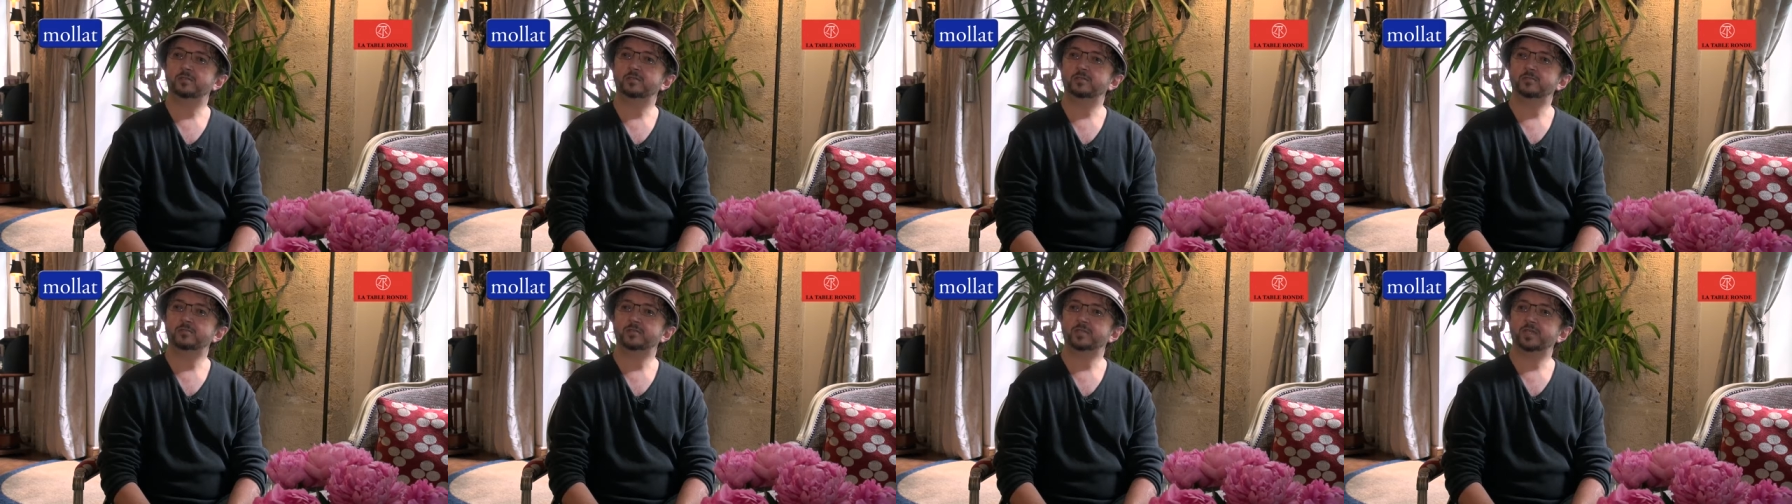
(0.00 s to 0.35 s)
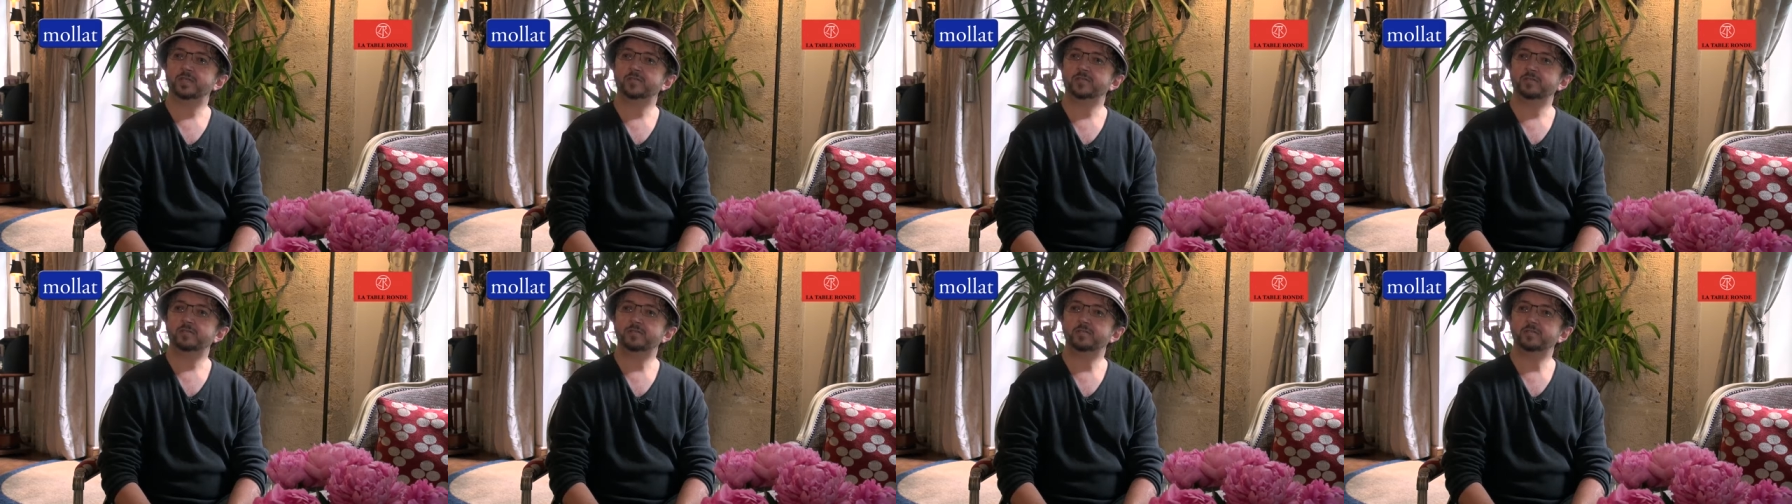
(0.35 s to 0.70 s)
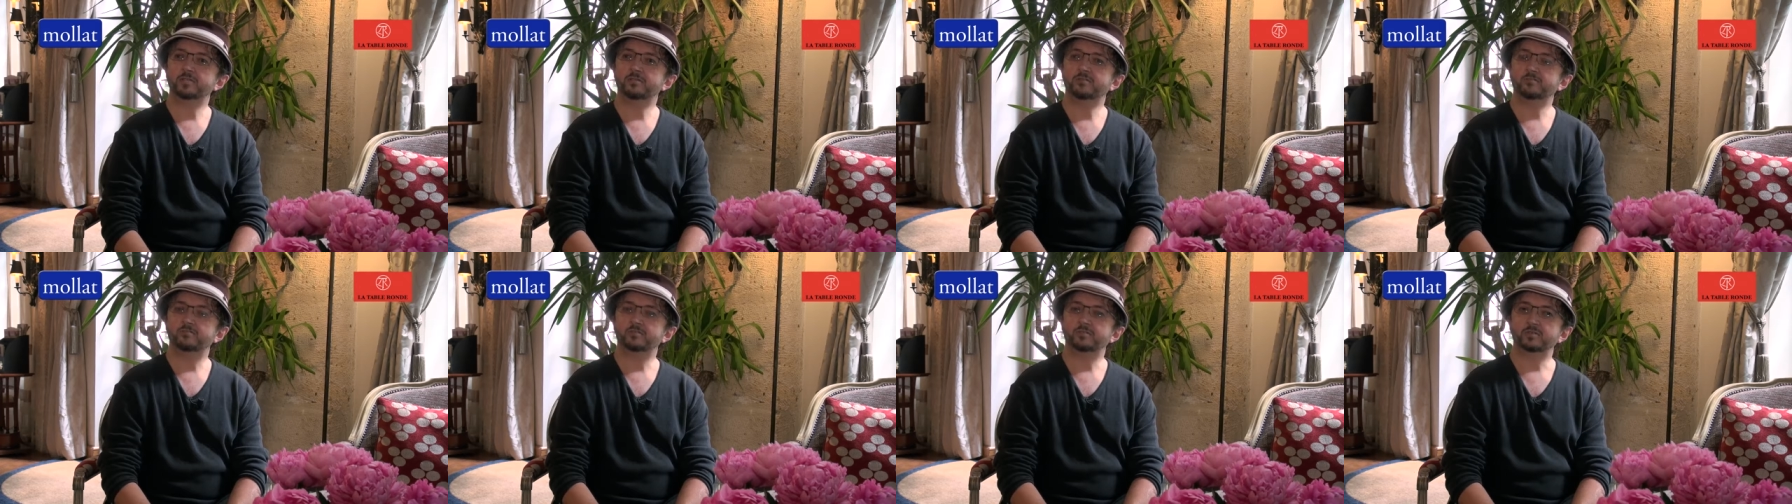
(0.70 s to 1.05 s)

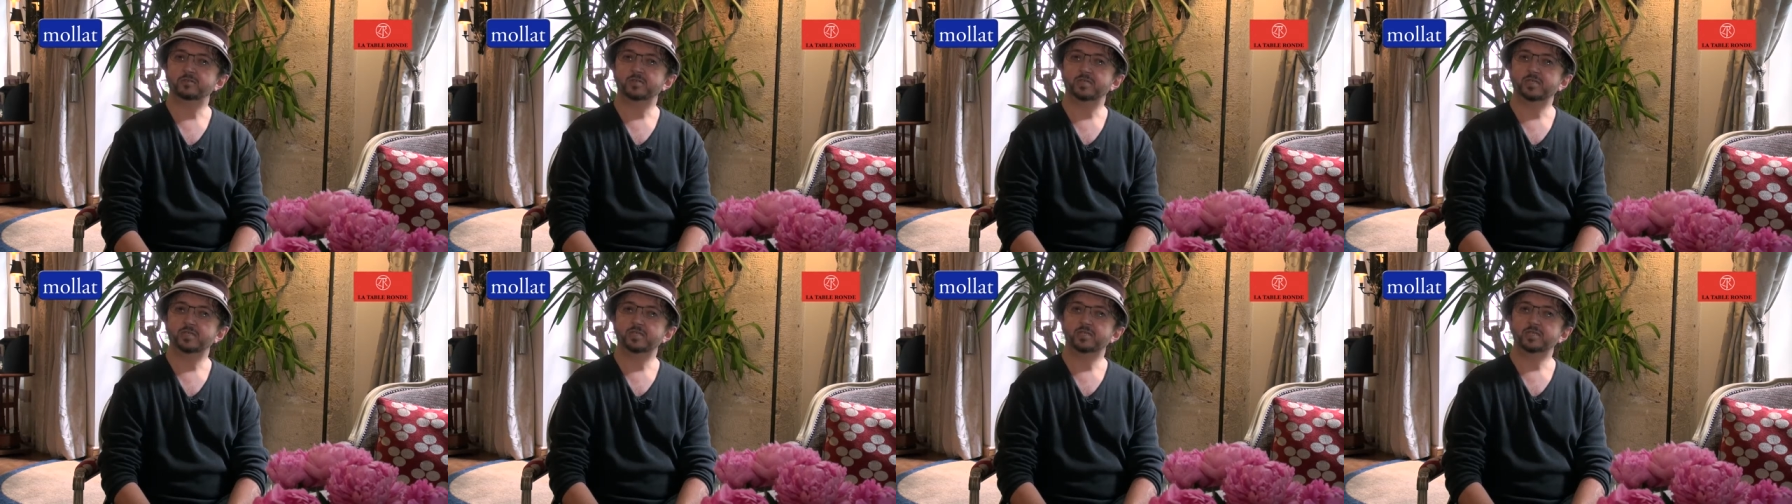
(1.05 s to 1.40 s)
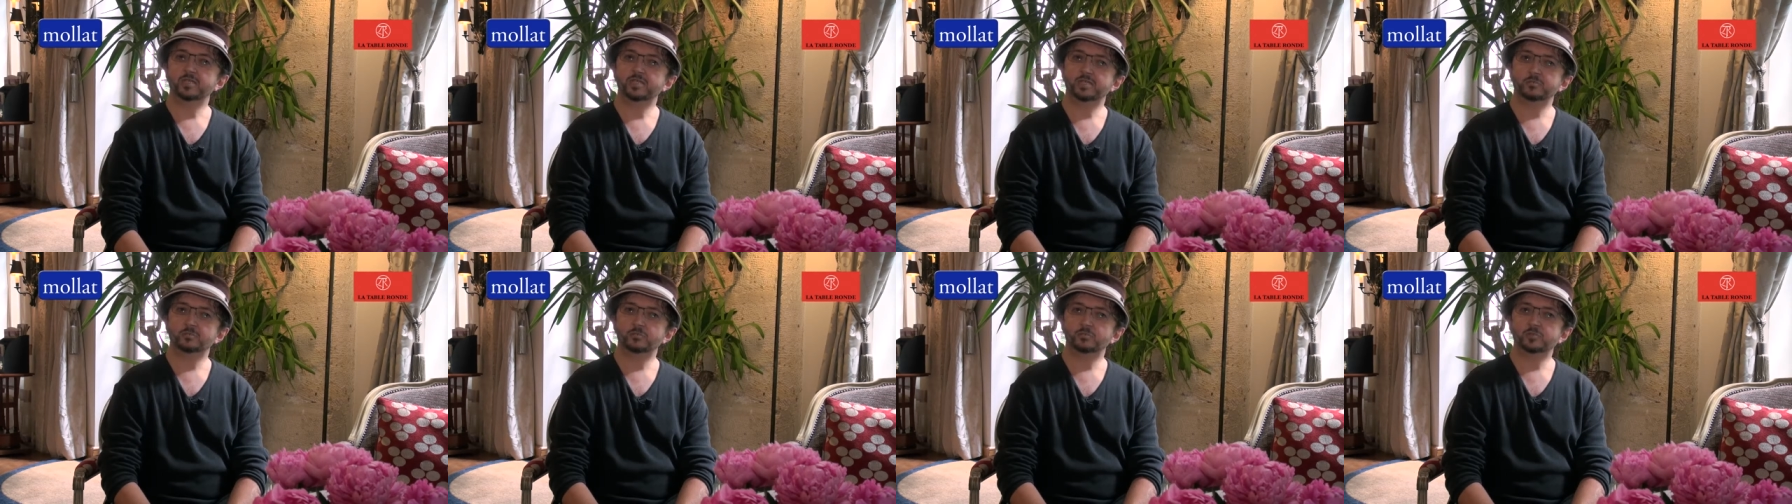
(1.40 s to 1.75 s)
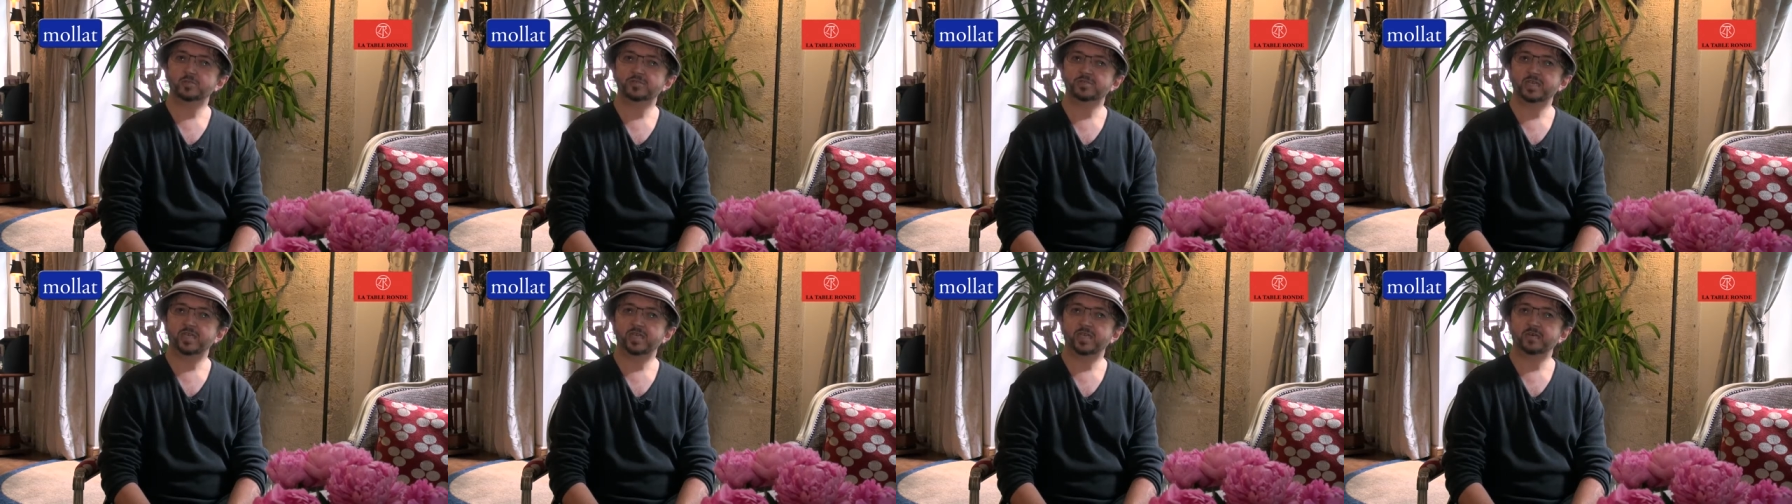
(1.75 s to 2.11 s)
tentative
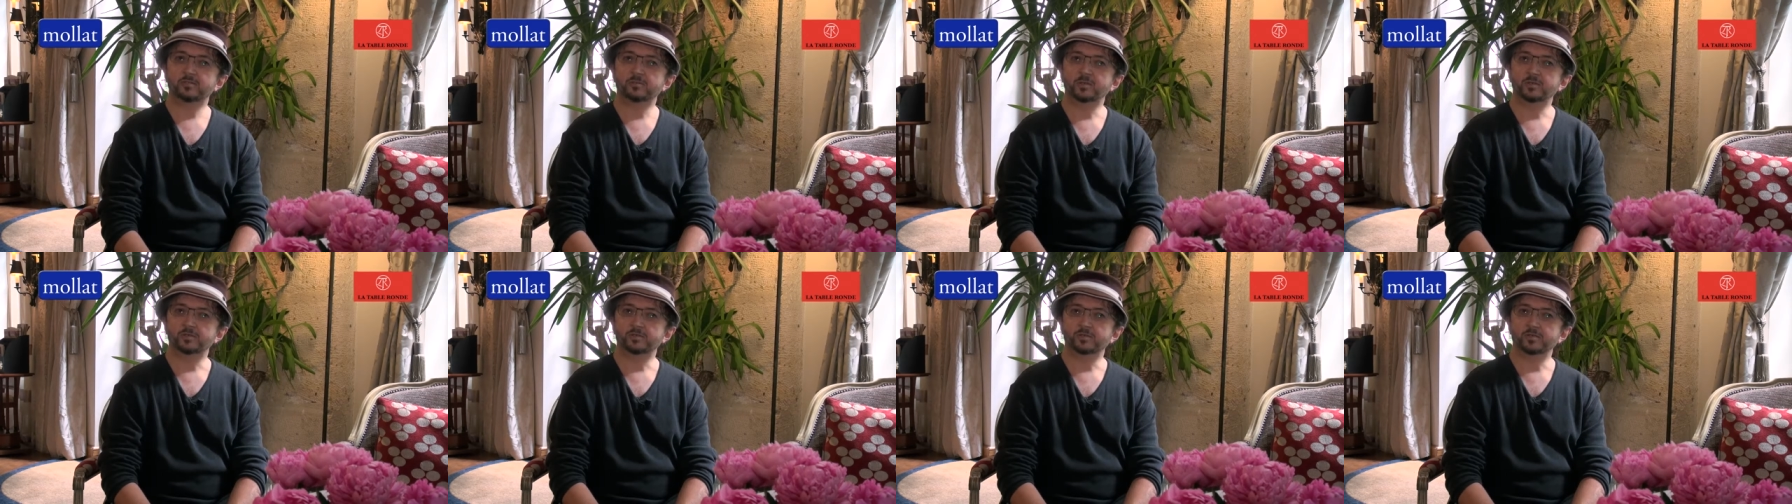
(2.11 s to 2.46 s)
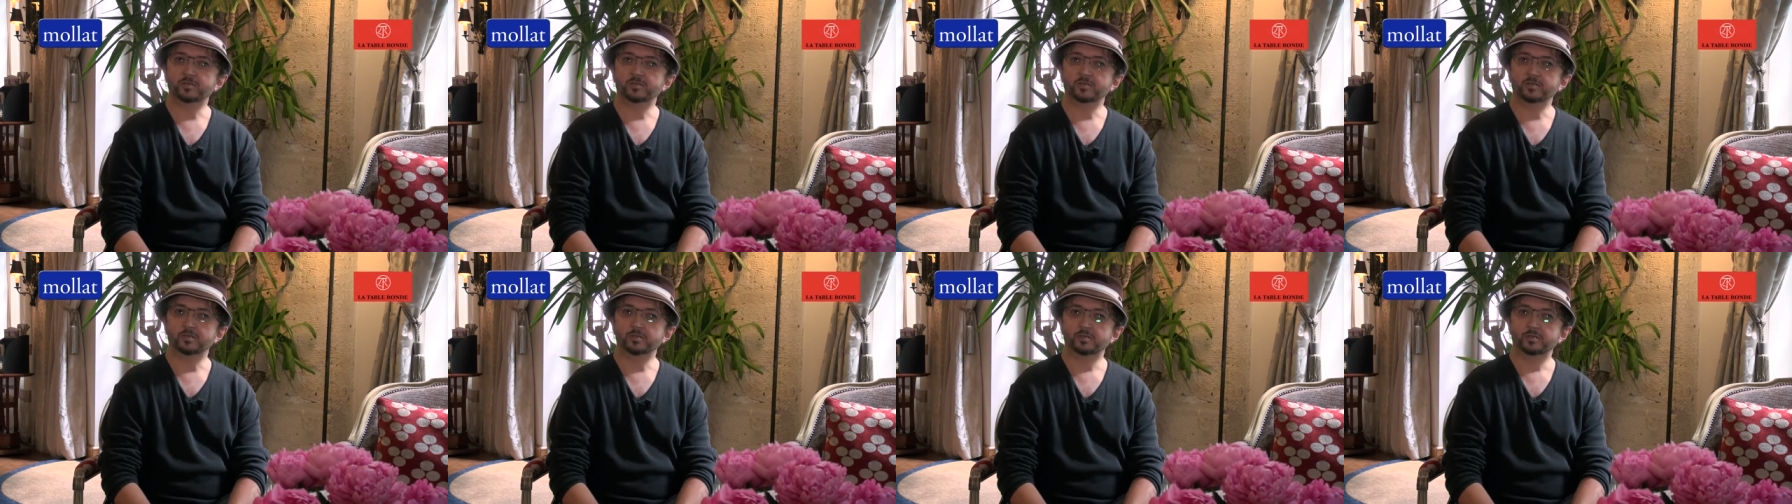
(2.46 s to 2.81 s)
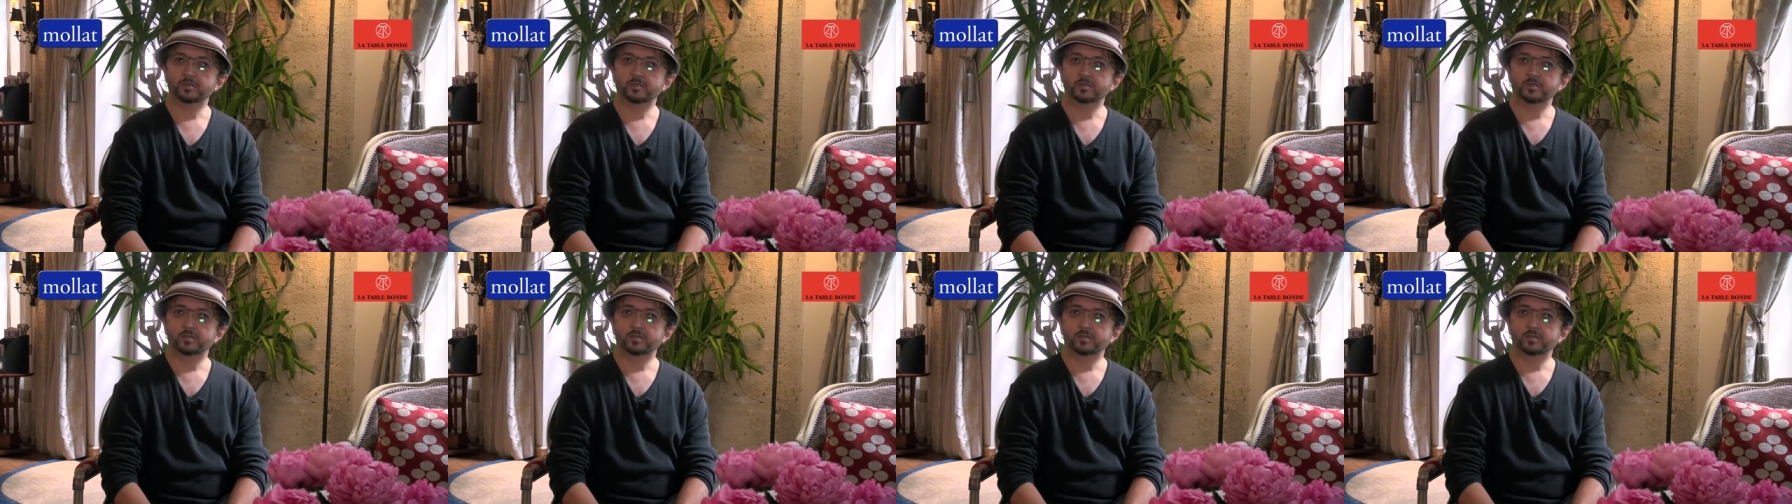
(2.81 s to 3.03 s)
inépuisable de